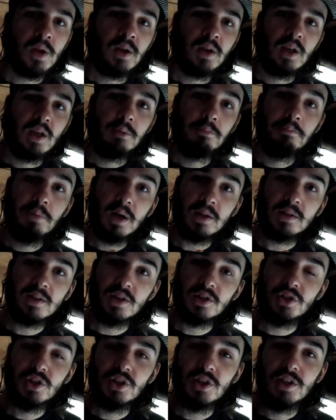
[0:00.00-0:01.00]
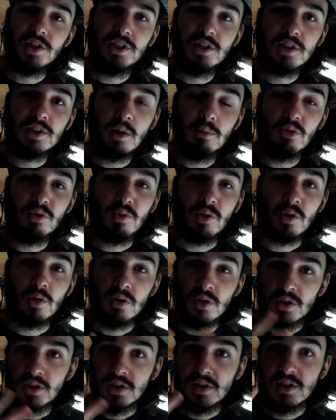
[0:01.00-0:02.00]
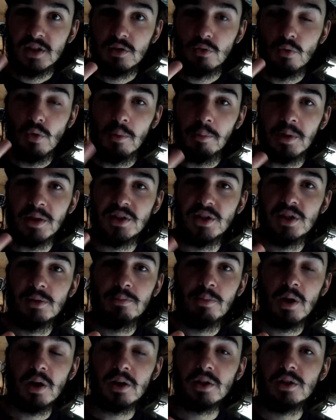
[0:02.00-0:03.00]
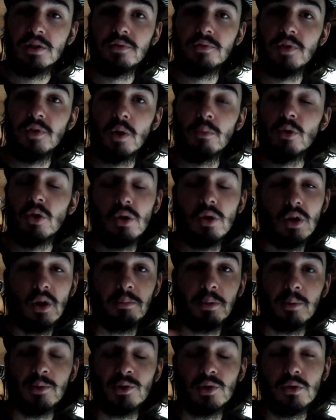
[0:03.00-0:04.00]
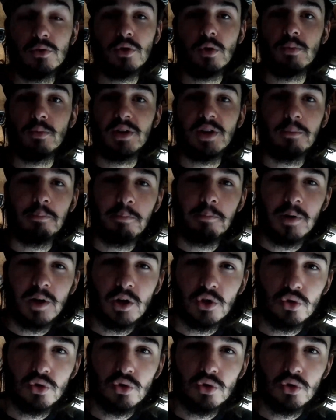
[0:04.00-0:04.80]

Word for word: et partager équitablement ces trois principes-là qui forment euh, la permaculture. Bah, il y a plein